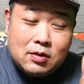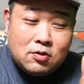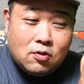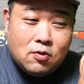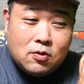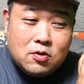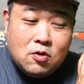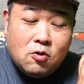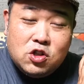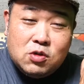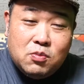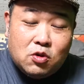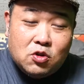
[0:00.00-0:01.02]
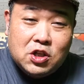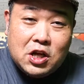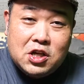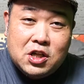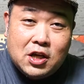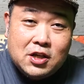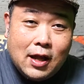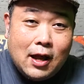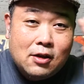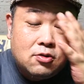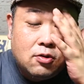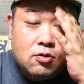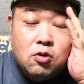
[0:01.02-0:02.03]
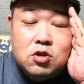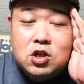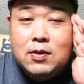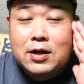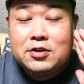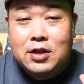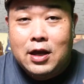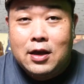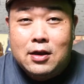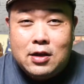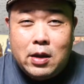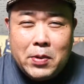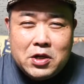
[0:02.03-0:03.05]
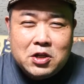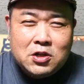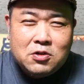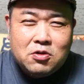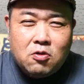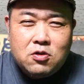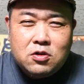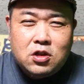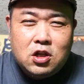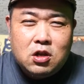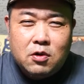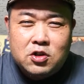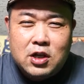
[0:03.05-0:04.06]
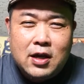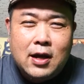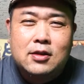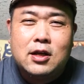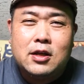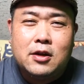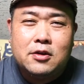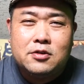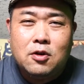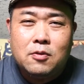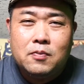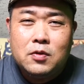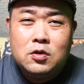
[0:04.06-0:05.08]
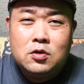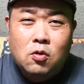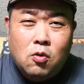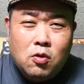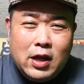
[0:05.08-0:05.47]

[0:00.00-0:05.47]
その用心棒として生きてきたそのトニーはですね、やっぱり聴く曲っていうのも正反対なんですよ。そこ